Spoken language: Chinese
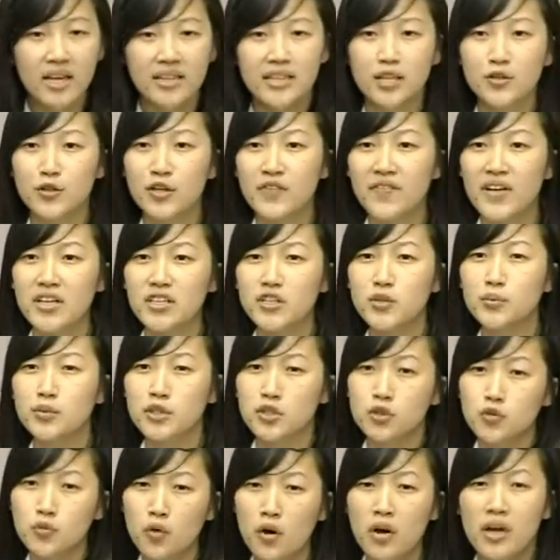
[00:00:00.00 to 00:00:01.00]
那对方是不
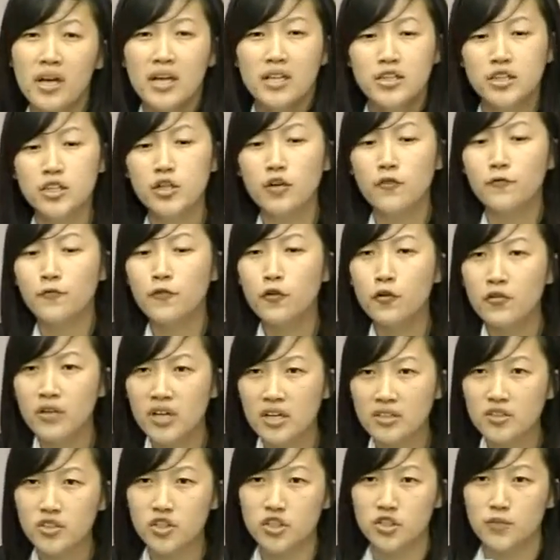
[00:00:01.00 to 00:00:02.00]
是说，只有富
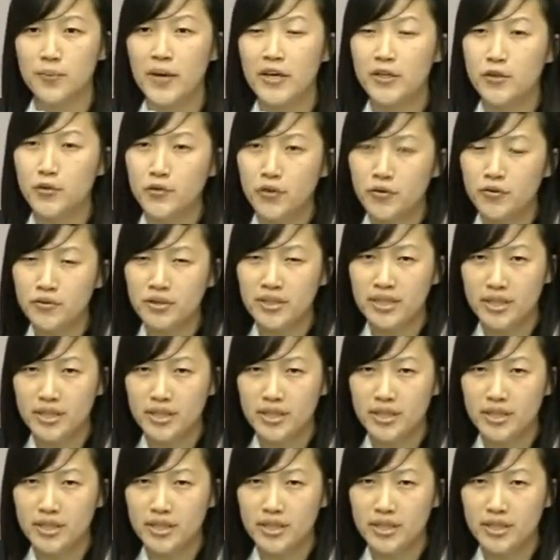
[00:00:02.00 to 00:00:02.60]
人只配拥有？